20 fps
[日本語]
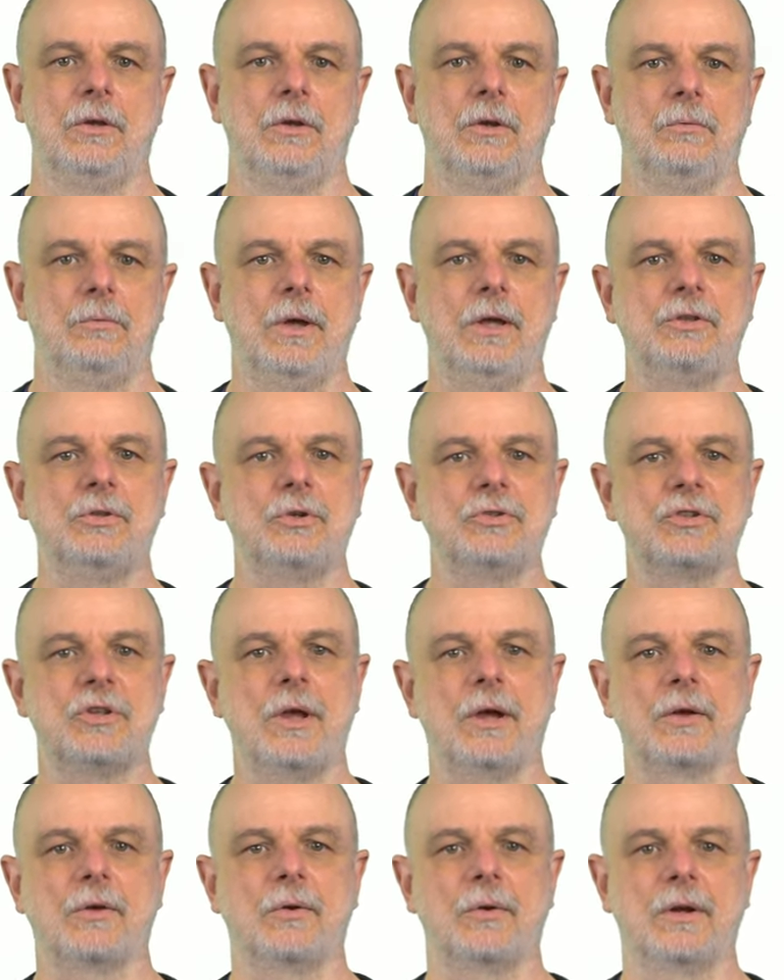例として
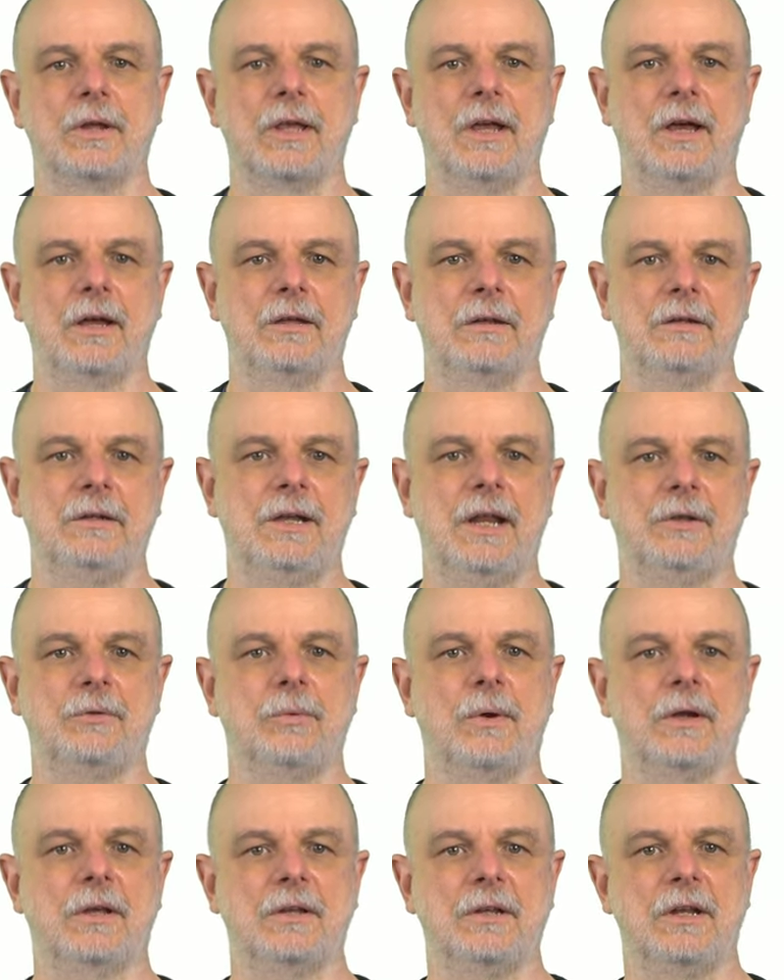はこれが
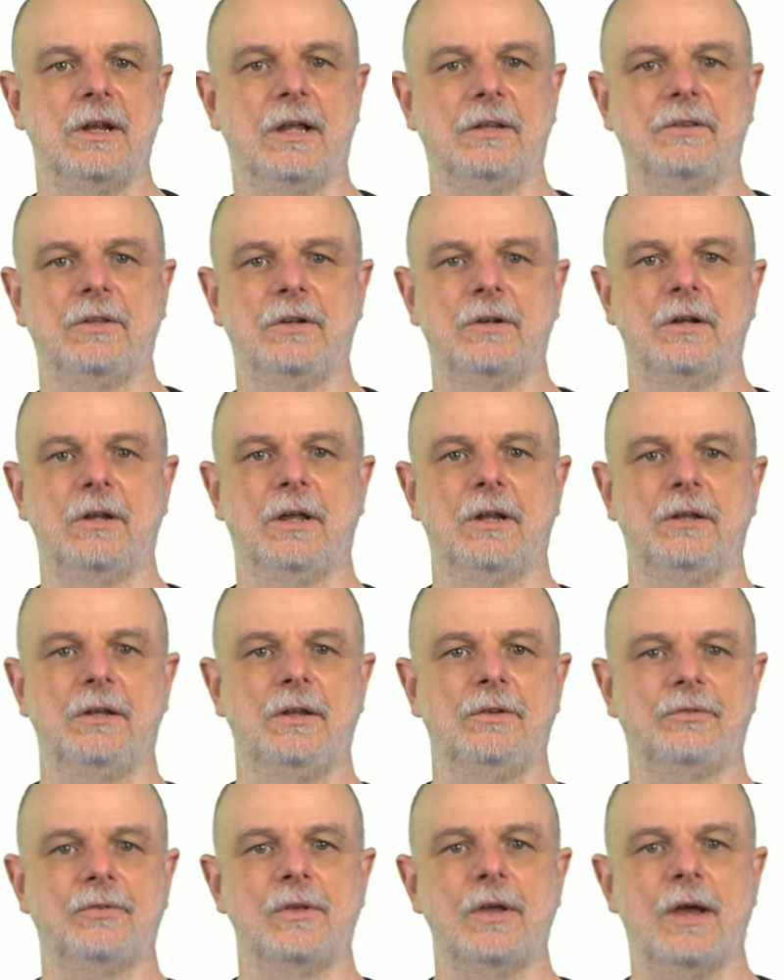ネットワークになっているなんで
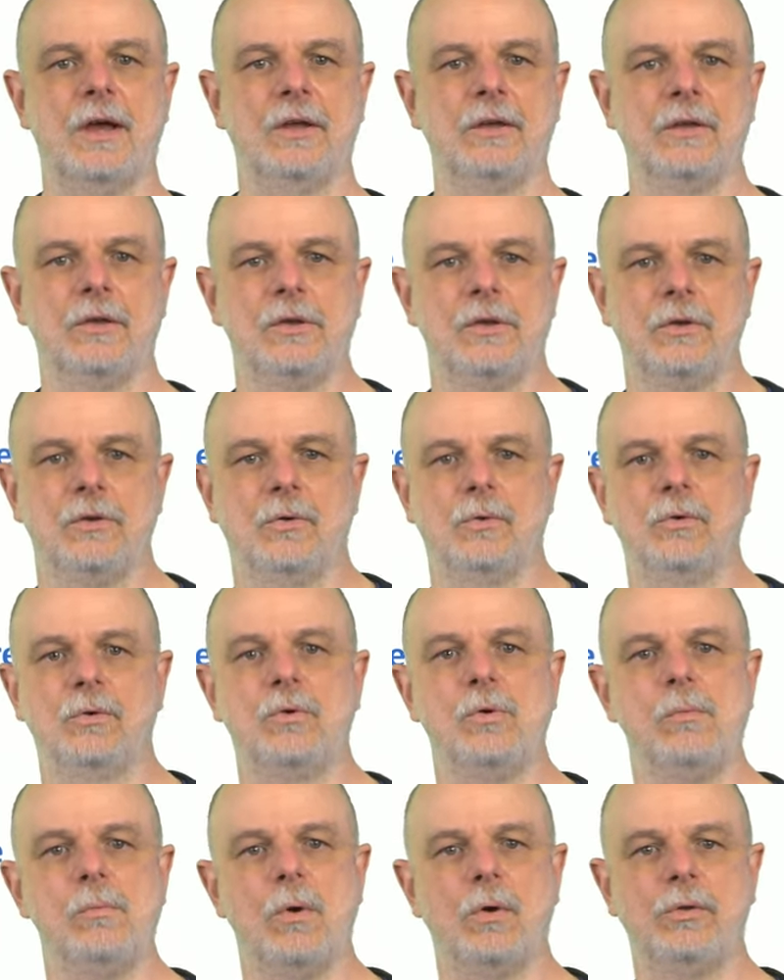すがこの
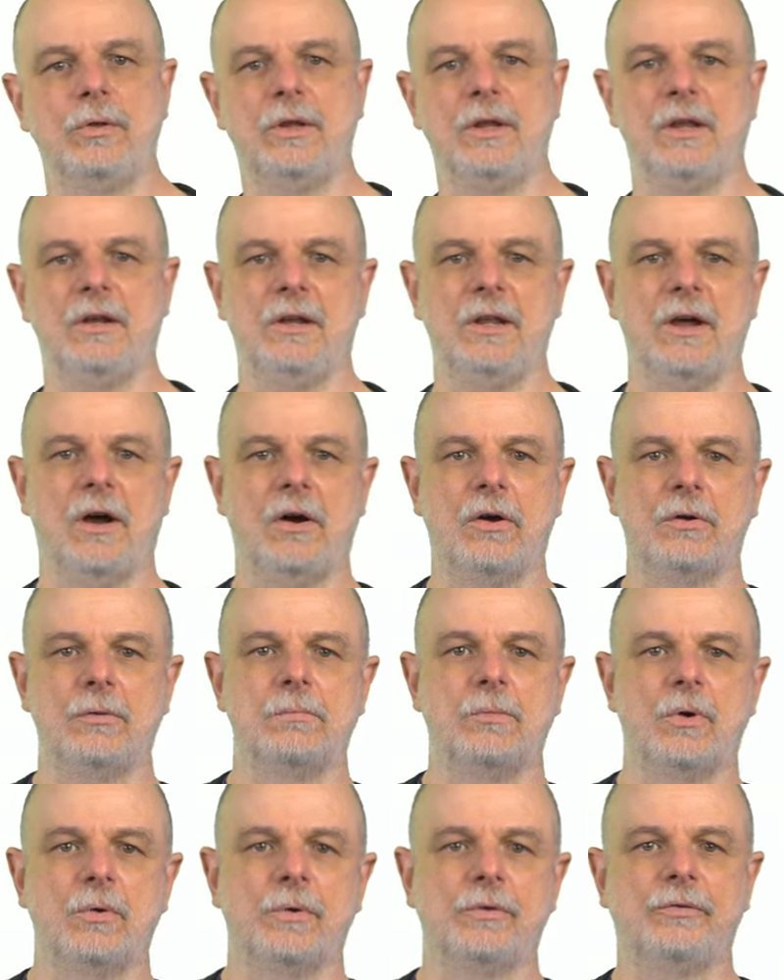雲にある
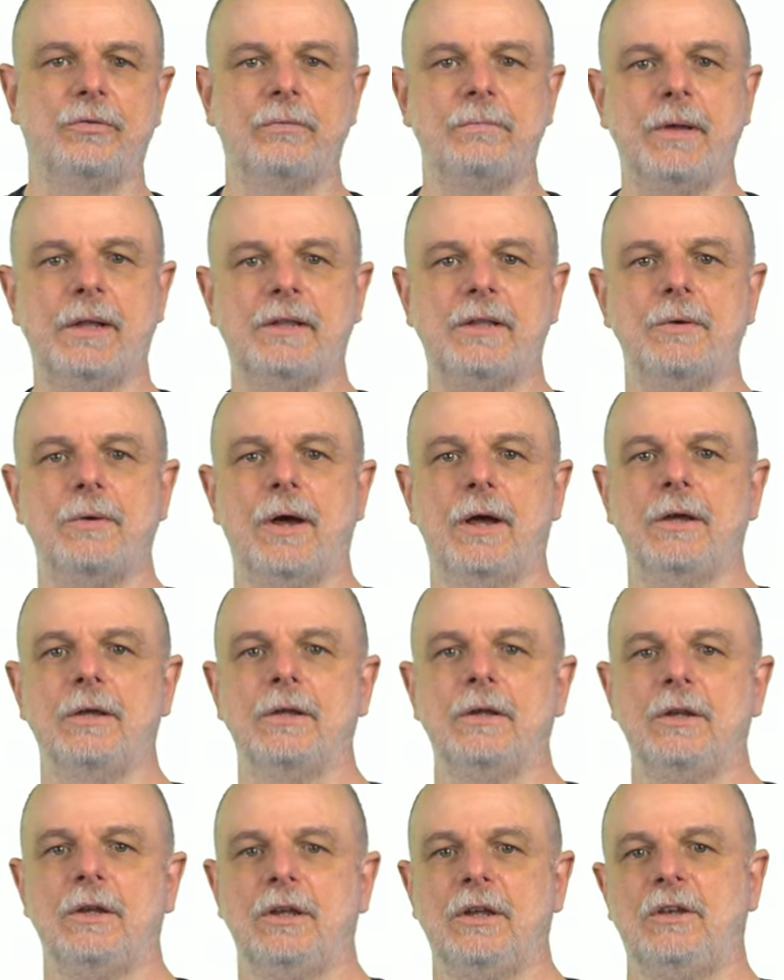ものすべては
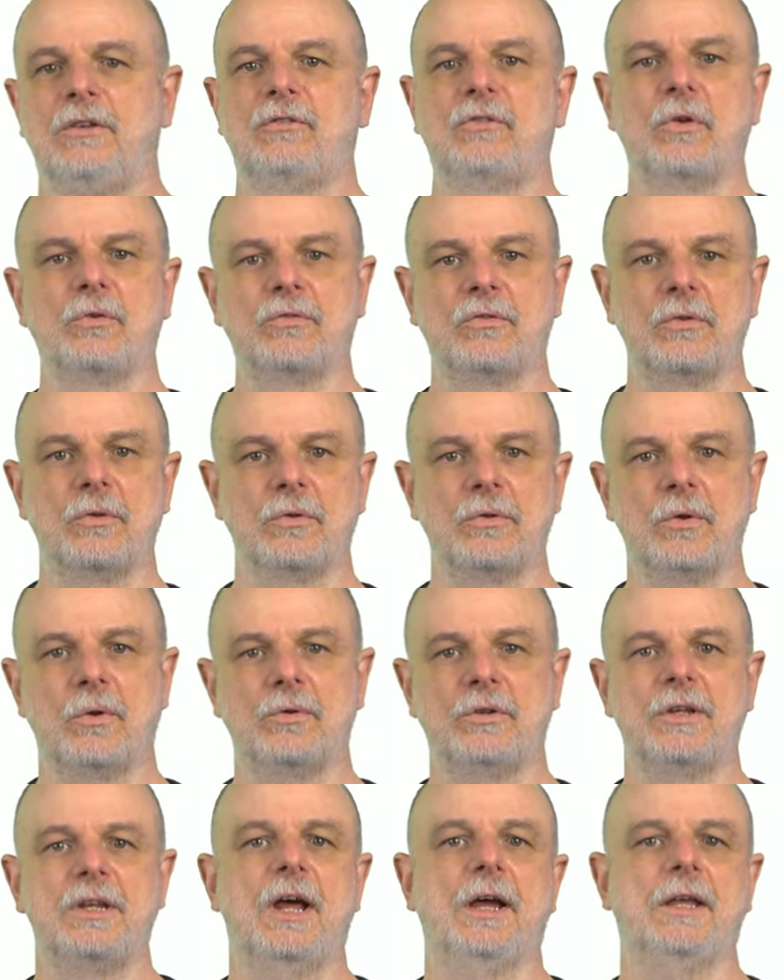一つの
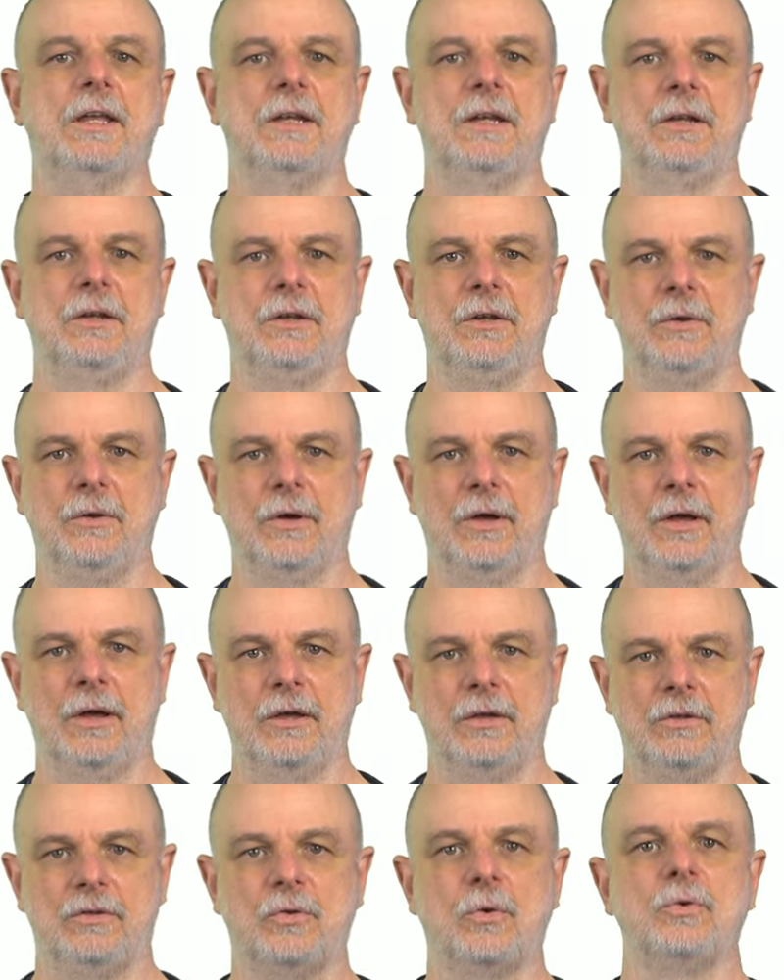ノードだけには
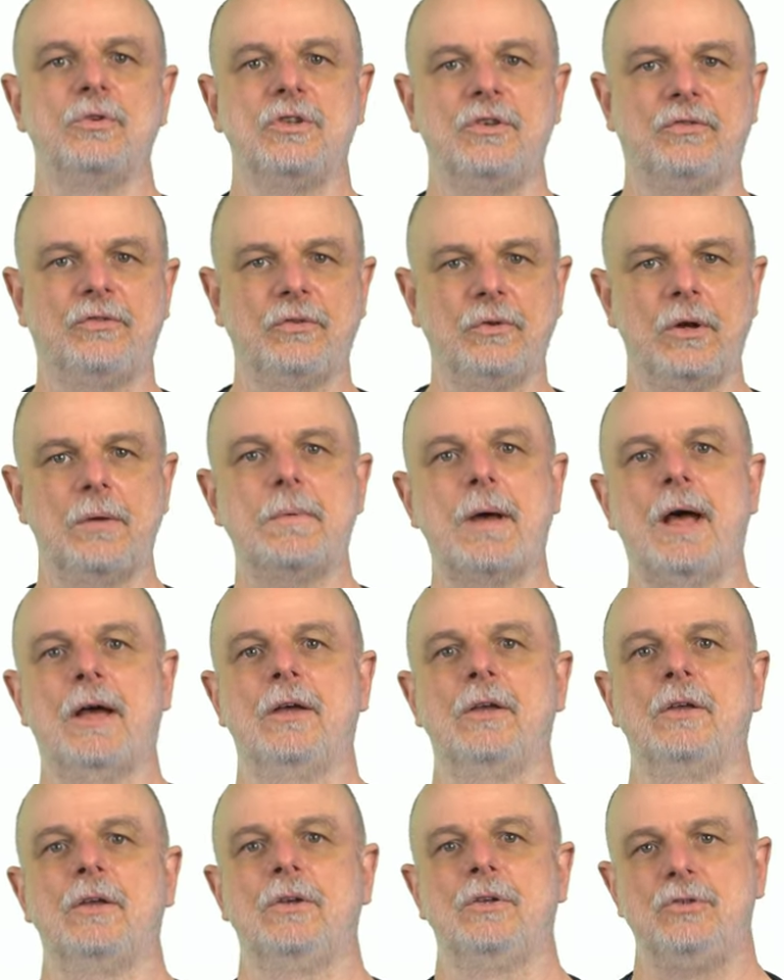表示すれば
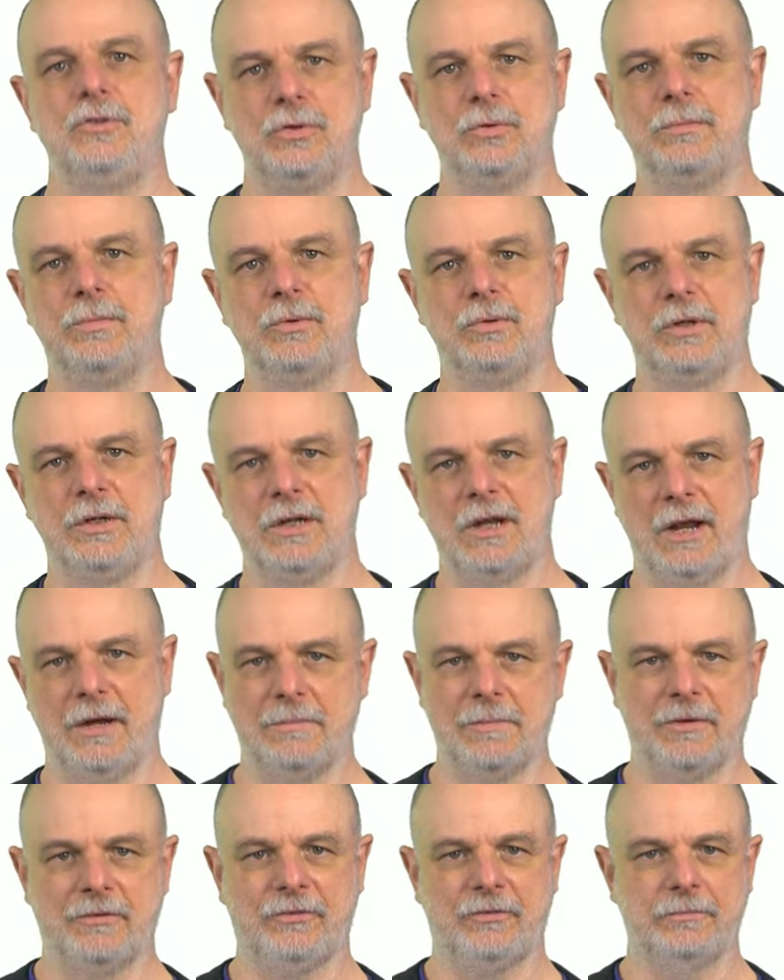十分になり
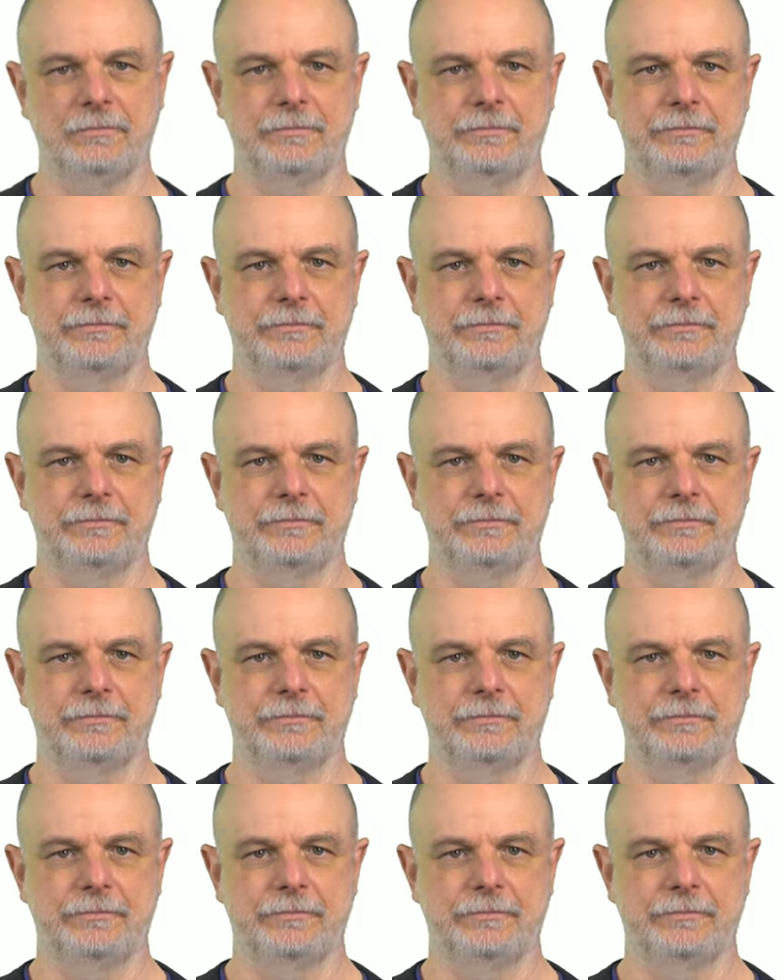ます。